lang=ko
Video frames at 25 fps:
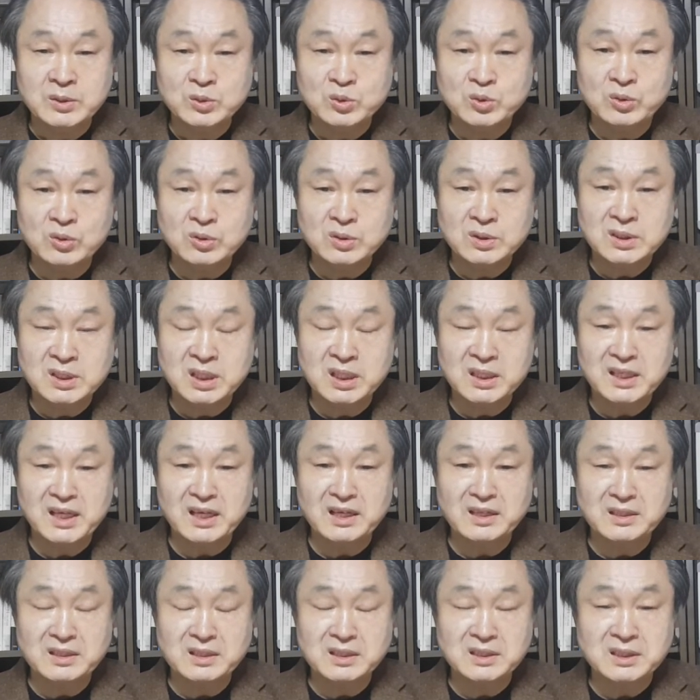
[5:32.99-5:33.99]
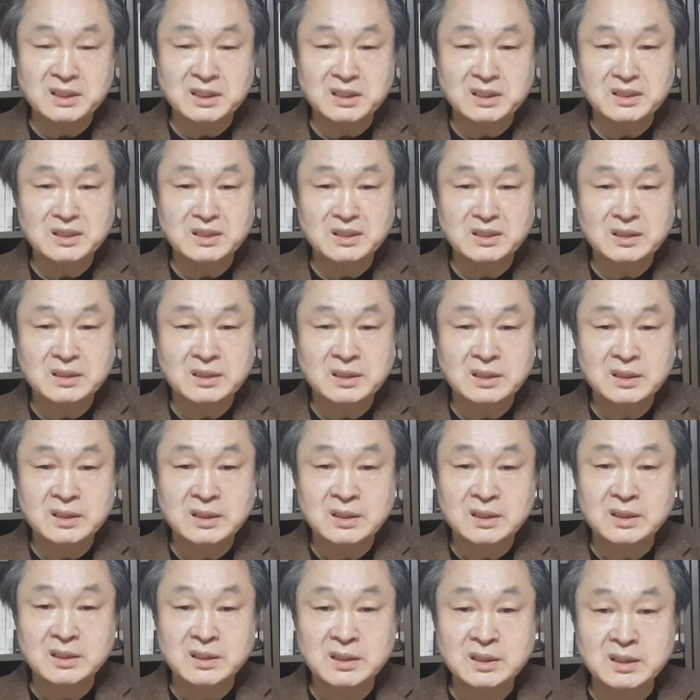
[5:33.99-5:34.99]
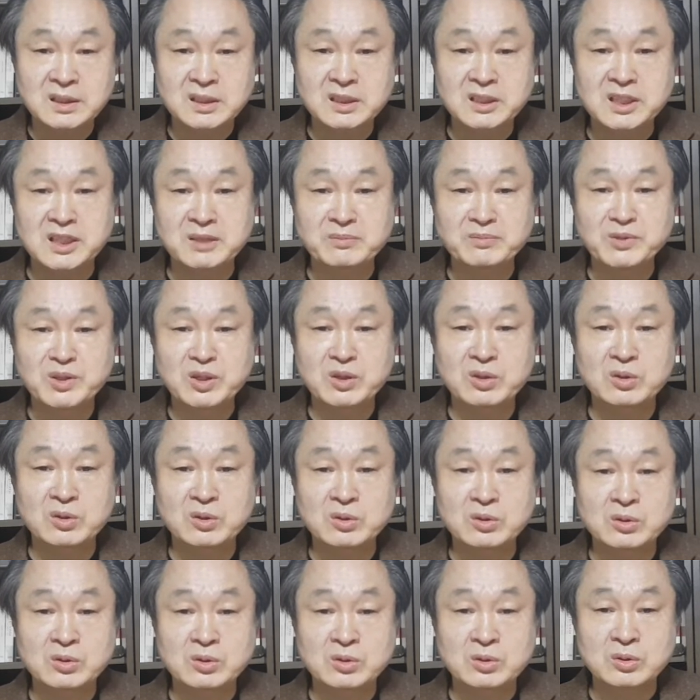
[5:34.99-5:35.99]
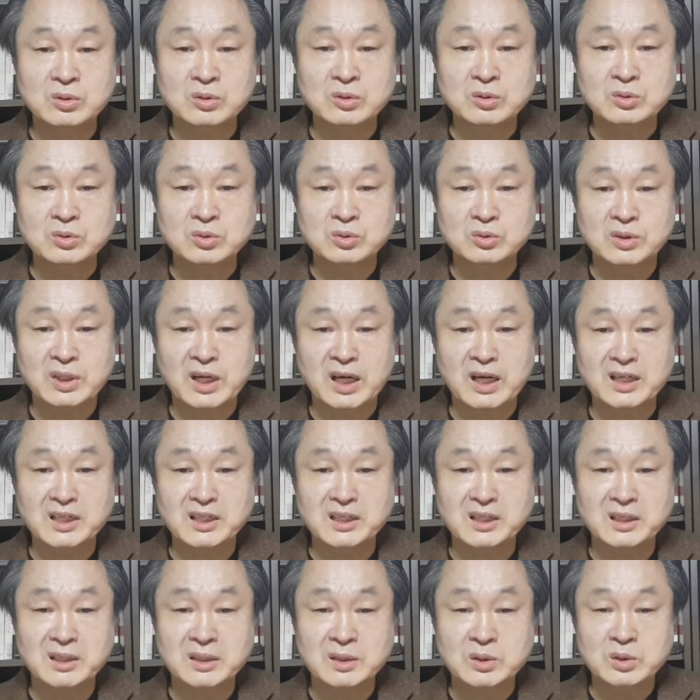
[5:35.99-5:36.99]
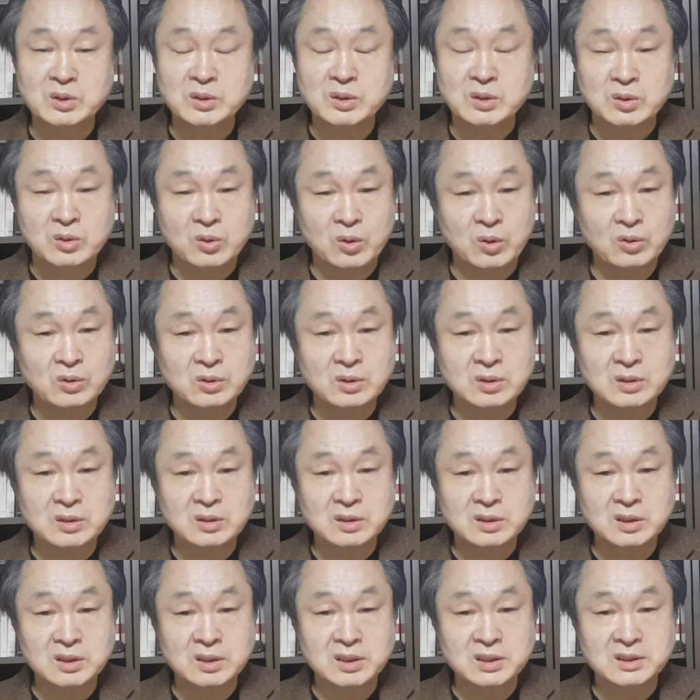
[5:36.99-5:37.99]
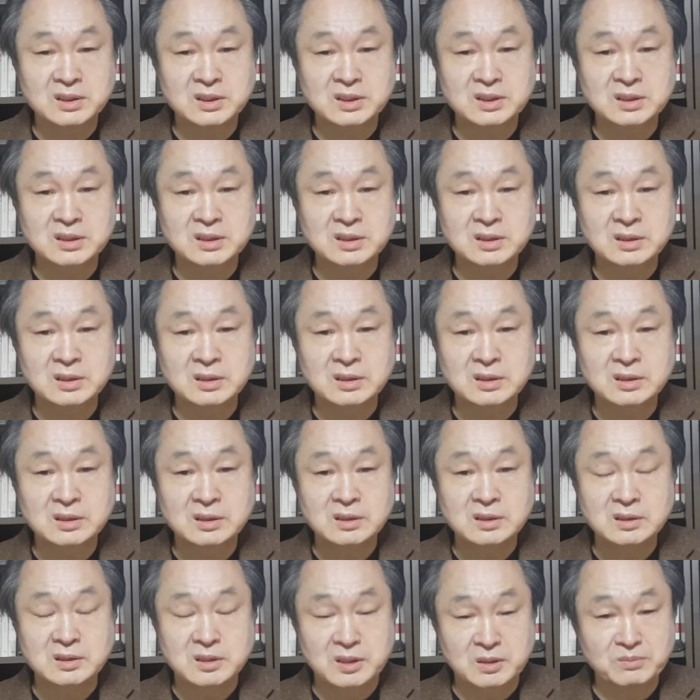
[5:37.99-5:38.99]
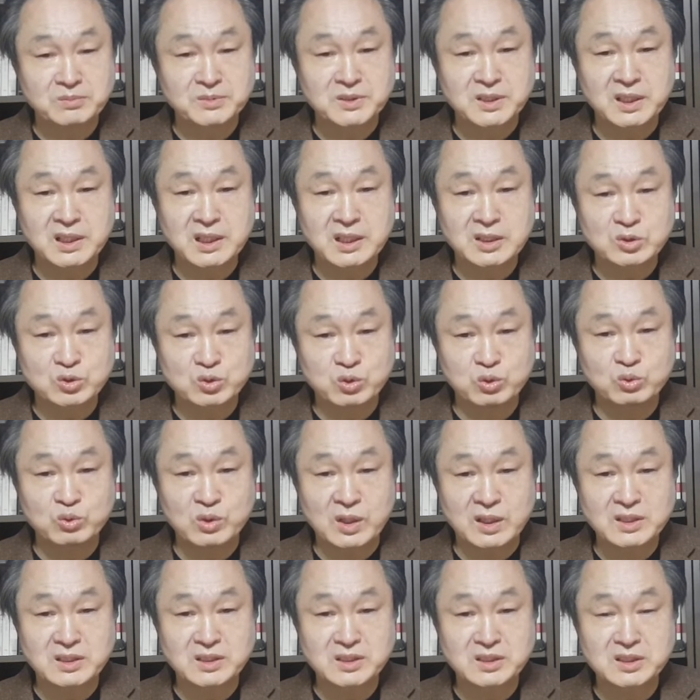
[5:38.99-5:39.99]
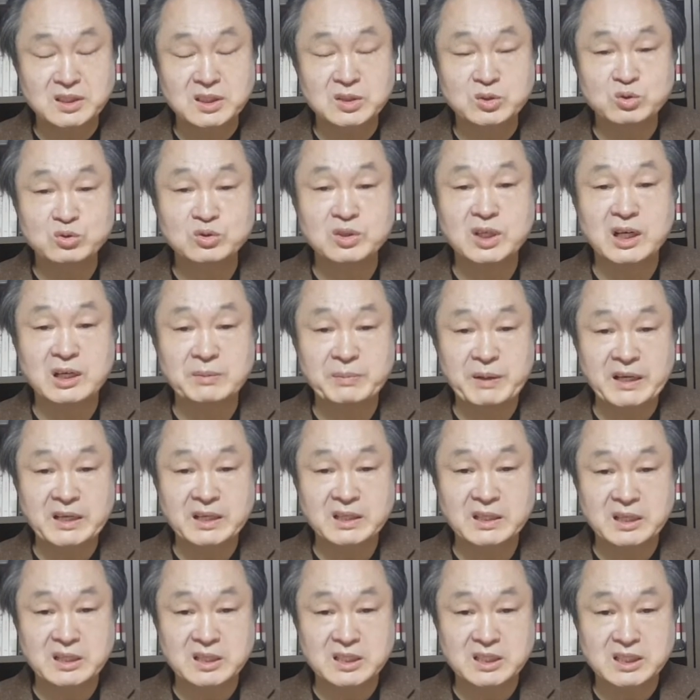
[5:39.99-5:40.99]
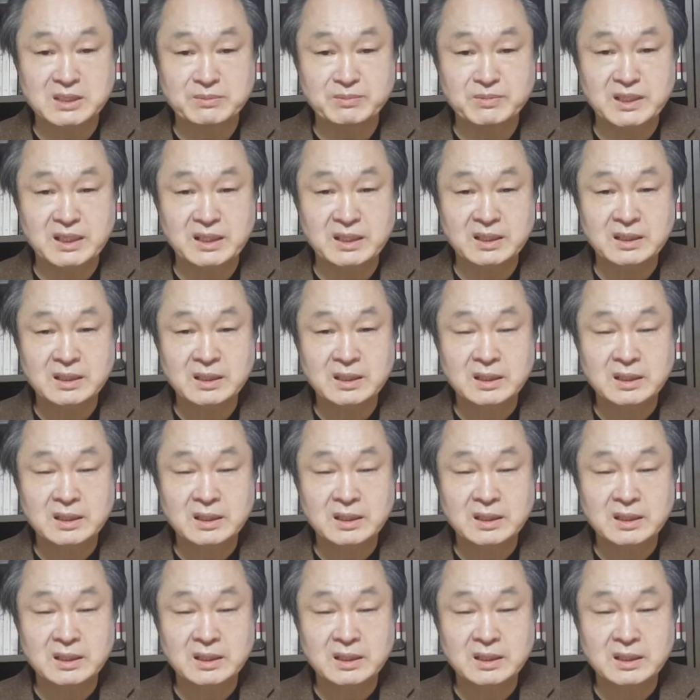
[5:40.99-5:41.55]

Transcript: 또 특이한 것은 이 김태호 수사관이 곧 이어서 검찰에 축도하든지 수사를 받게 될 것입니다.